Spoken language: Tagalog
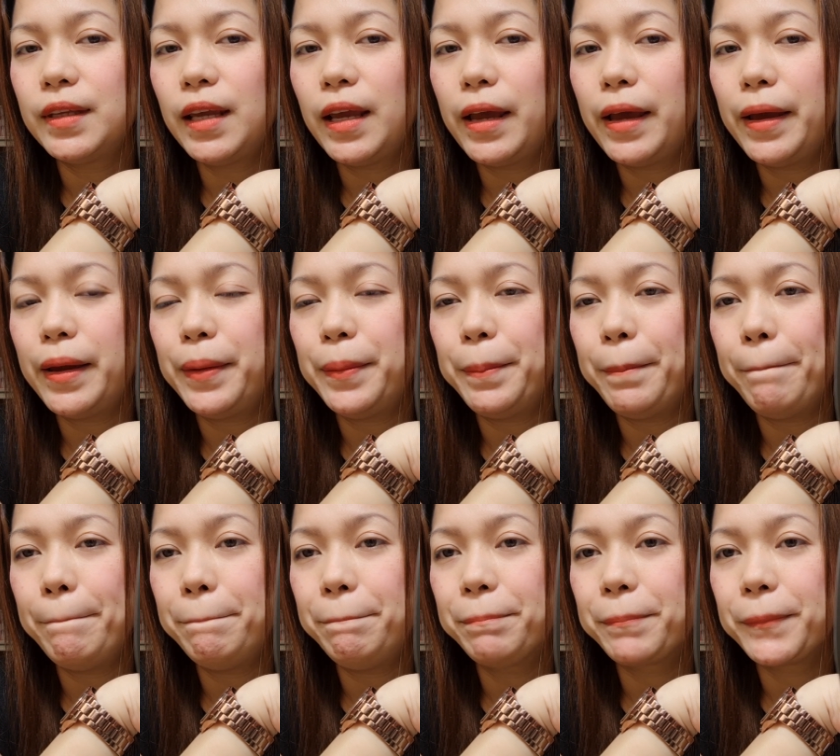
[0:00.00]
Yan.
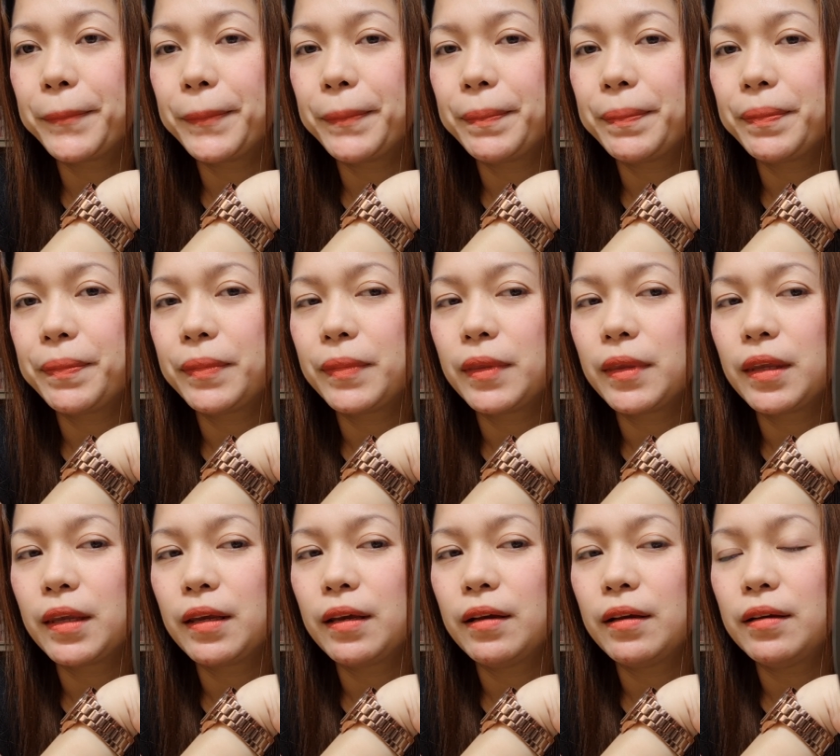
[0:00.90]

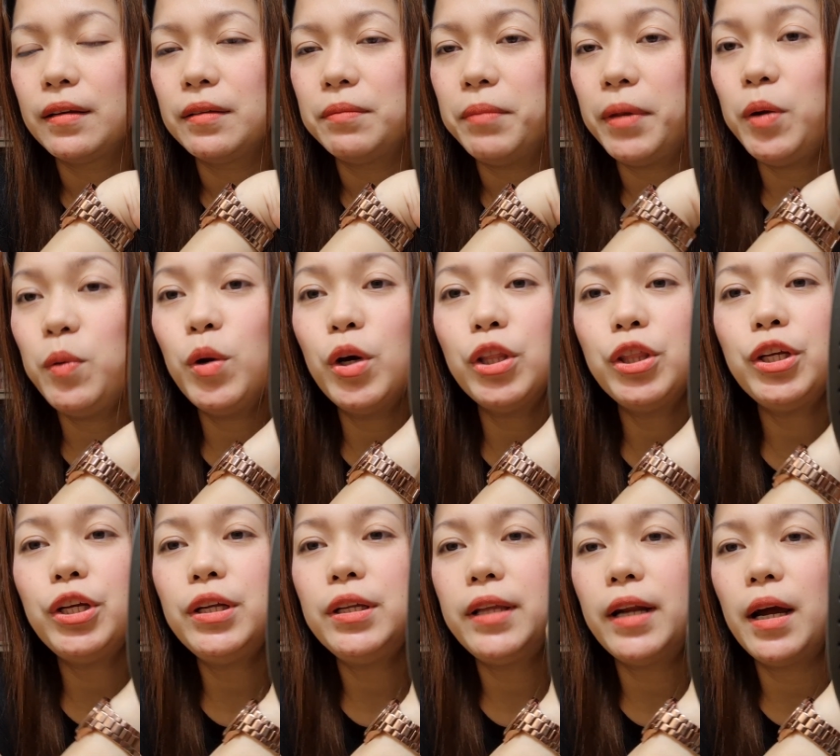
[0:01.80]
My
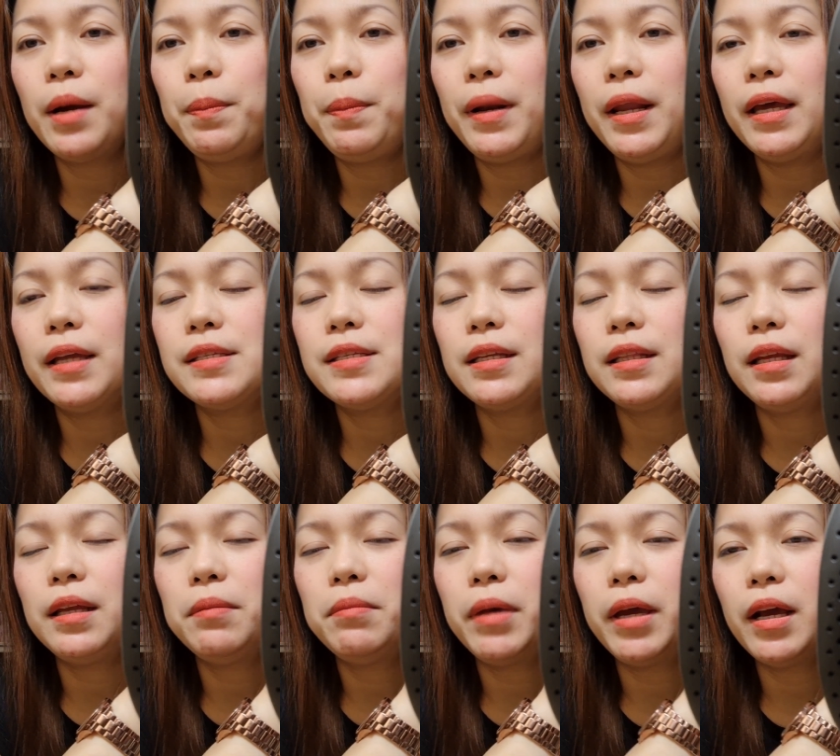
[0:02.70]
water droplets and
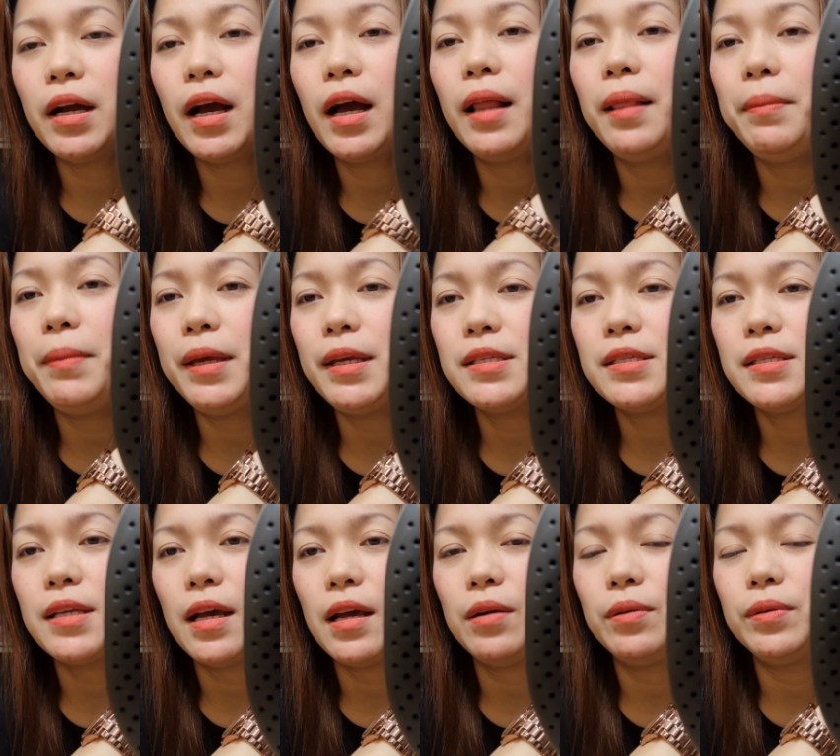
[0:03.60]
then my calming
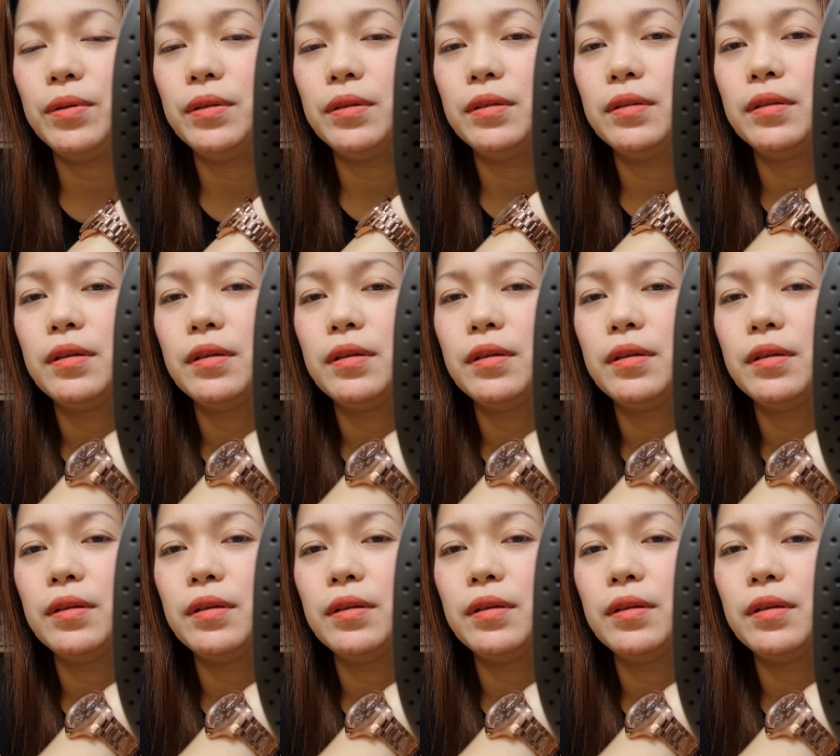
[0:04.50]
sound.